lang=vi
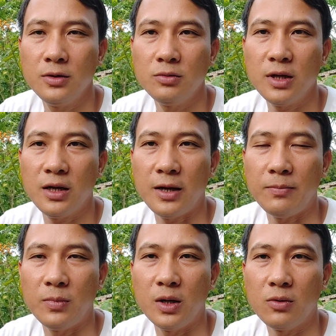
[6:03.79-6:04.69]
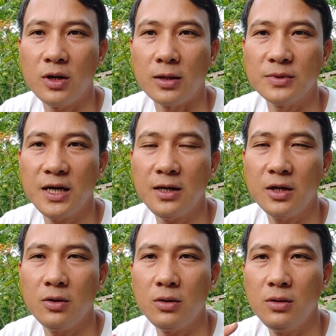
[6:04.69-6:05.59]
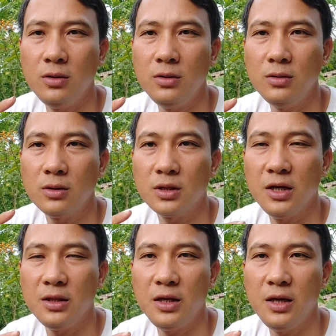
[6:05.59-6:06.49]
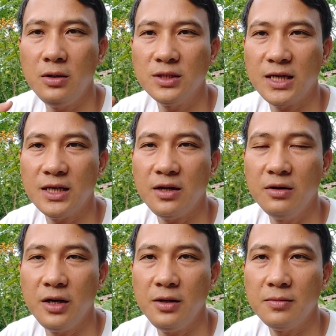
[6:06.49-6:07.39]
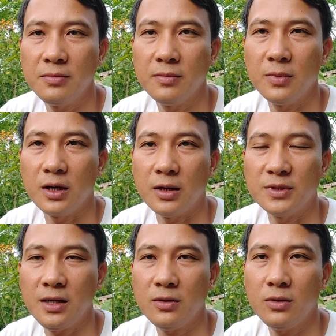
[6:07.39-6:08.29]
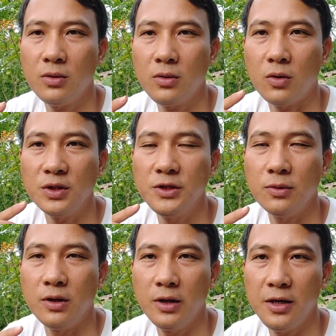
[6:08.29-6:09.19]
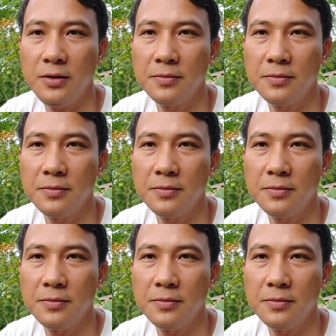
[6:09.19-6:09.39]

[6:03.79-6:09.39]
chúng ta nằm có cảm giác là nó cứ tê tê nó rát rát lưỡi mà cảm giác nó nó khó chịu ở lưỡi